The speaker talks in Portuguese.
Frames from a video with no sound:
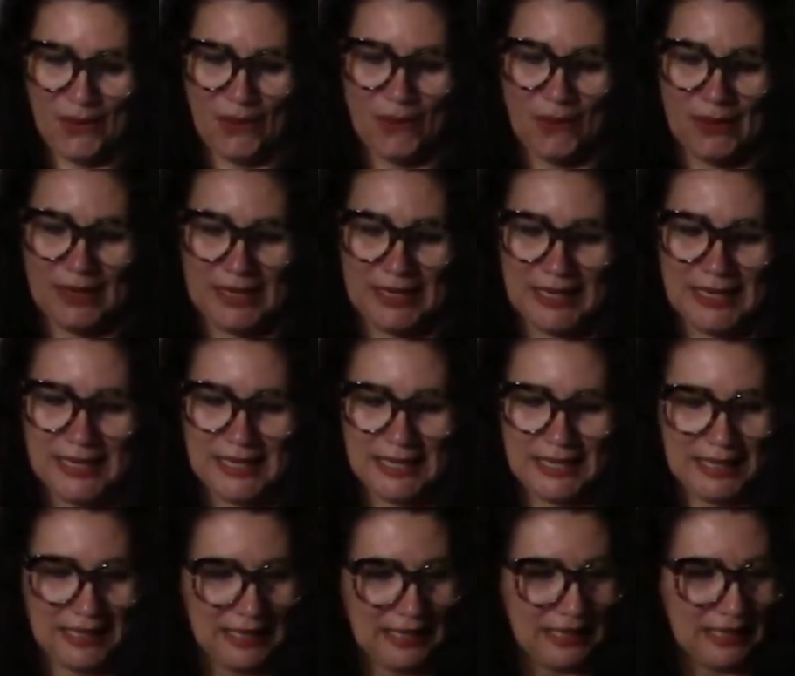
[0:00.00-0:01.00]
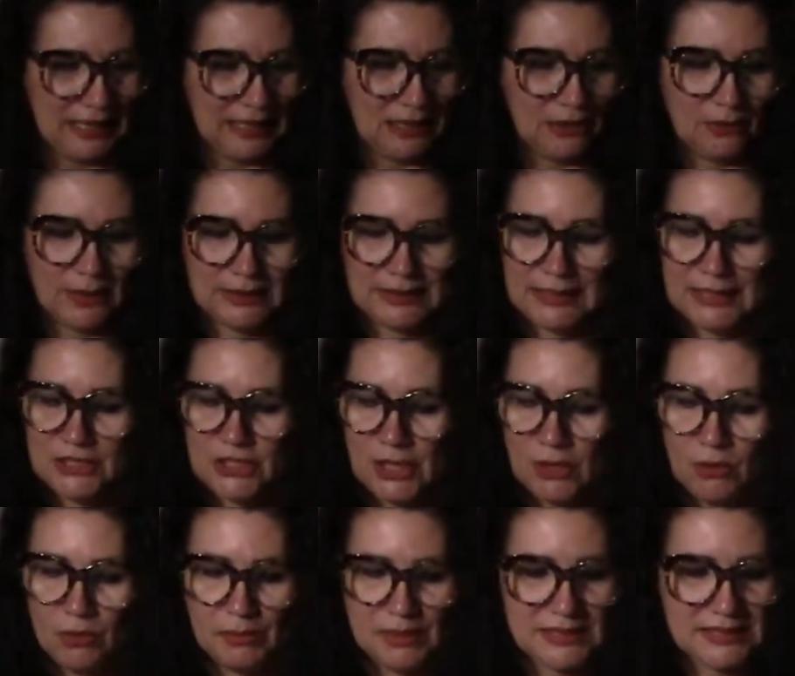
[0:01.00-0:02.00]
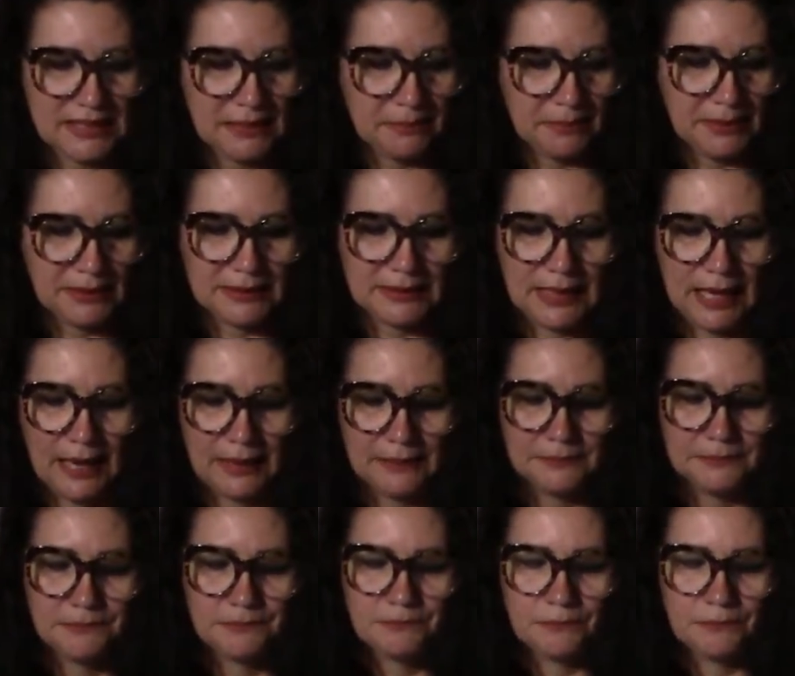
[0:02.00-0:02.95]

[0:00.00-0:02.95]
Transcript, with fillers: Olha, eu até já comecei a pintar.